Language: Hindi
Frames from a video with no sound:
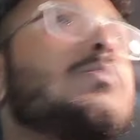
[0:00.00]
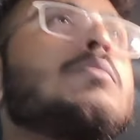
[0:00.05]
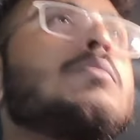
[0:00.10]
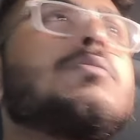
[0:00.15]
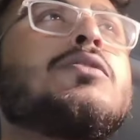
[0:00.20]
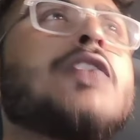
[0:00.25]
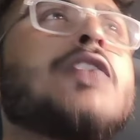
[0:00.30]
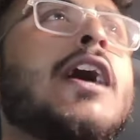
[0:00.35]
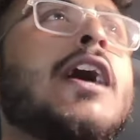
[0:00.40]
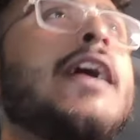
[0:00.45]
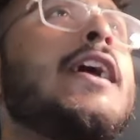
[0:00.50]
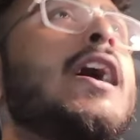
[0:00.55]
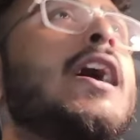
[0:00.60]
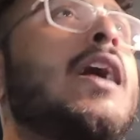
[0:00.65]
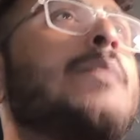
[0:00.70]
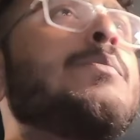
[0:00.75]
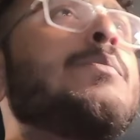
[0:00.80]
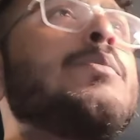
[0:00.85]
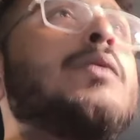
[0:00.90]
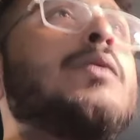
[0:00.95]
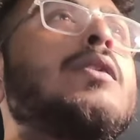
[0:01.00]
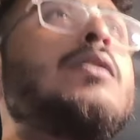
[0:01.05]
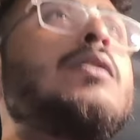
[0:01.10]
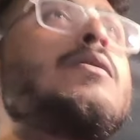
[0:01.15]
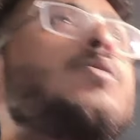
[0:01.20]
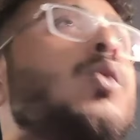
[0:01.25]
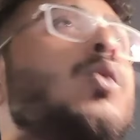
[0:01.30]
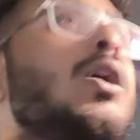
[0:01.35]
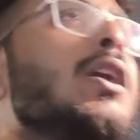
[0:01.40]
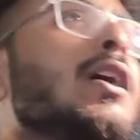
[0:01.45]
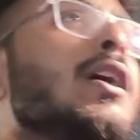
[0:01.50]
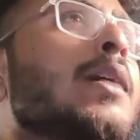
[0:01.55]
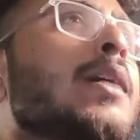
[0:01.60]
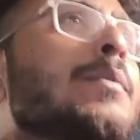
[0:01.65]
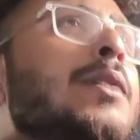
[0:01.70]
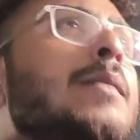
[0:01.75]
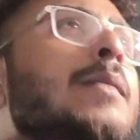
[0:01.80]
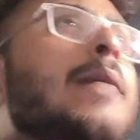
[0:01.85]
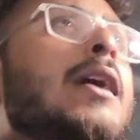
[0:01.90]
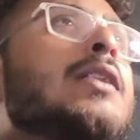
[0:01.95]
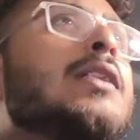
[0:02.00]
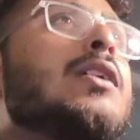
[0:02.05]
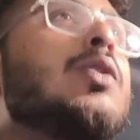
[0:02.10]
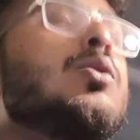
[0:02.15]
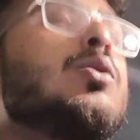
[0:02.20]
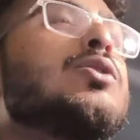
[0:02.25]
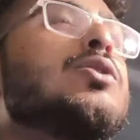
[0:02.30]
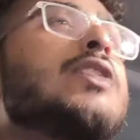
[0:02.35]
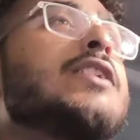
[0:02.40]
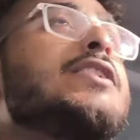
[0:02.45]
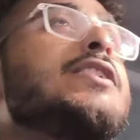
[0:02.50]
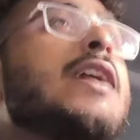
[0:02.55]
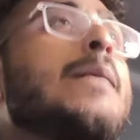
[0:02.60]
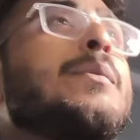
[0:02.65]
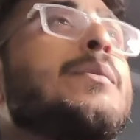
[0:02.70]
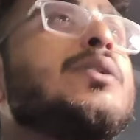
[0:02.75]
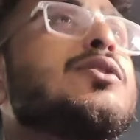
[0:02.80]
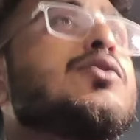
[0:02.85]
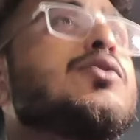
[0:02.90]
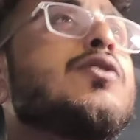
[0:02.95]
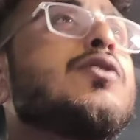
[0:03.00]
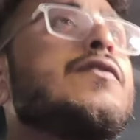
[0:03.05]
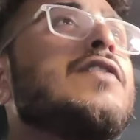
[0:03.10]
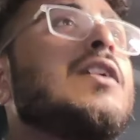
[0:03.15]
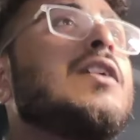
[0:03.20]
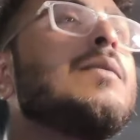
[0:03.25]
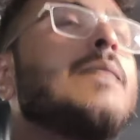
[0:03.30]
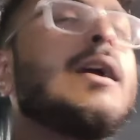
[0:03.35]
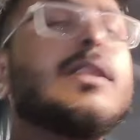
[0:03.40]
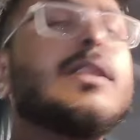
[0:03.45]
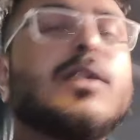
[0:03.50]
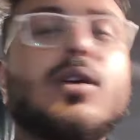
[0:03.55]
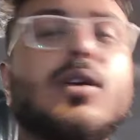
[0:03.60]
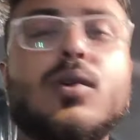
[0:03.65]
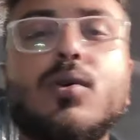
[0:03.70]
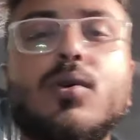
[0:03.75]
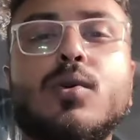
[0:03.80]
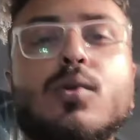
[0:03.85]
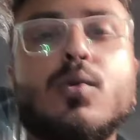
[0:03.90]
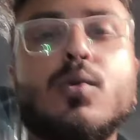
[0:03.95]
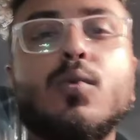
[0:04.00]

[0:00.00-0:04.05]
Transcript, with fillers: चाहे आप वर्ल्ड कप की बात करो चाहे चैंपियंस ट्रॉफी की बात करो